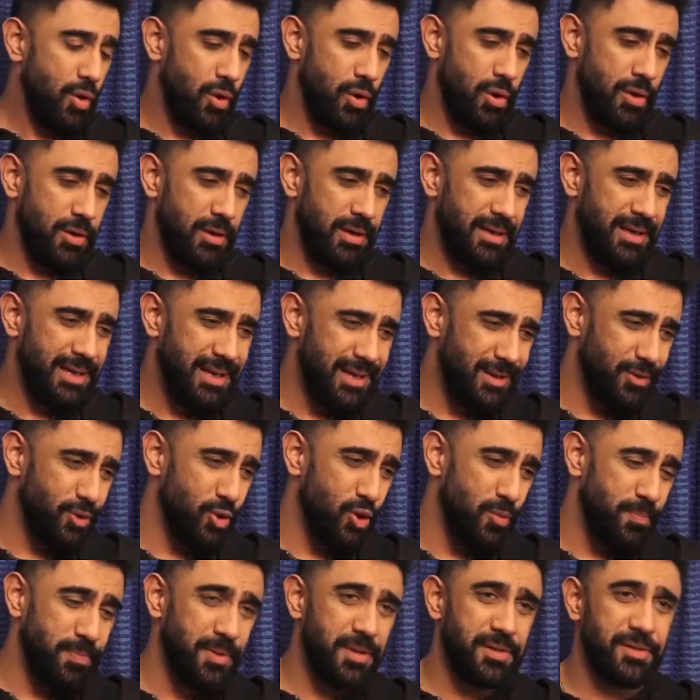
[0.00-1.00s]
और एक
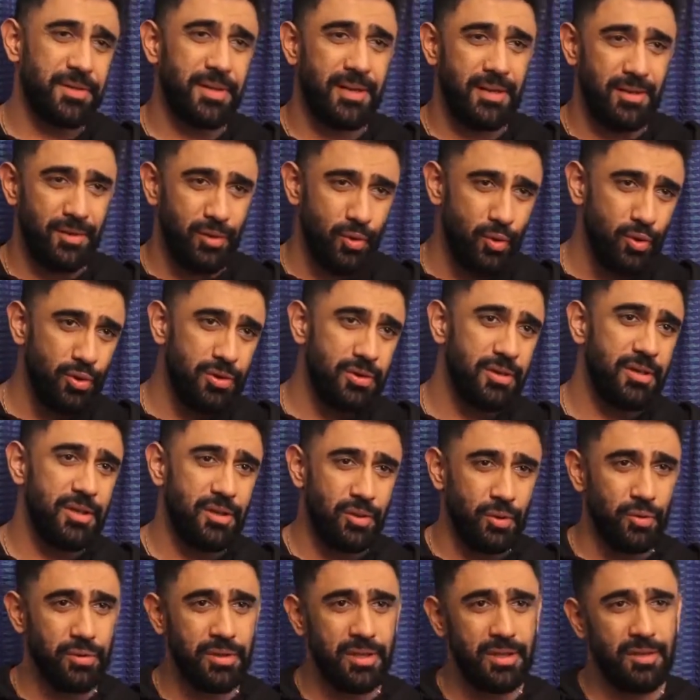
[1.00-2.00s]
दो परसेंट जो ऊँच
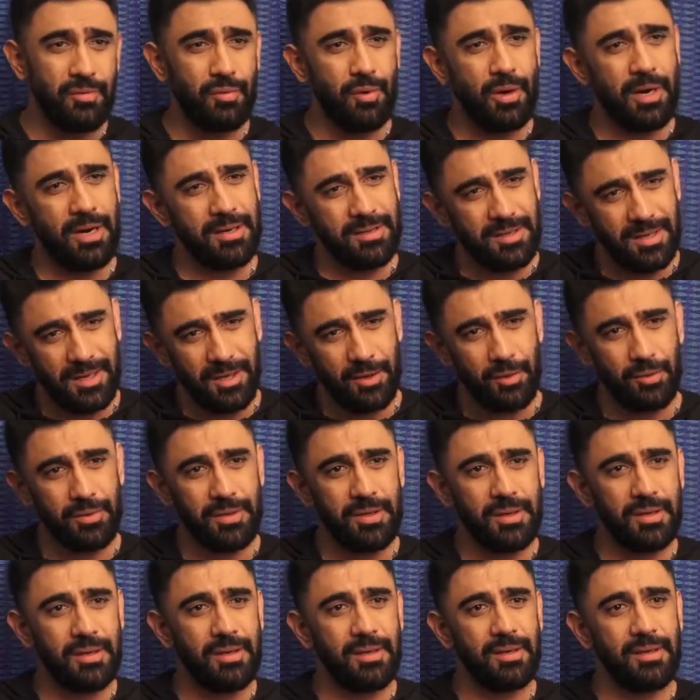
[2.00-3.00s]
नीच होती है वो हर जगह
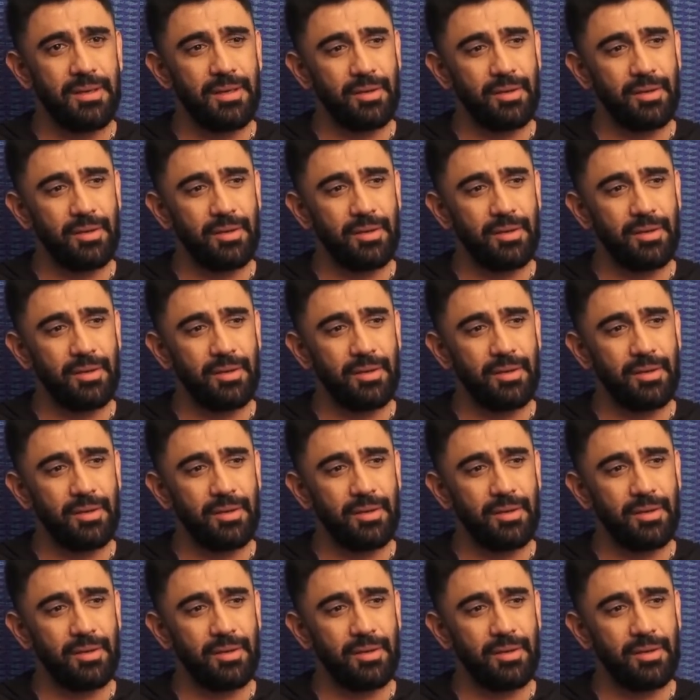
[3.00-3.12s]
होती है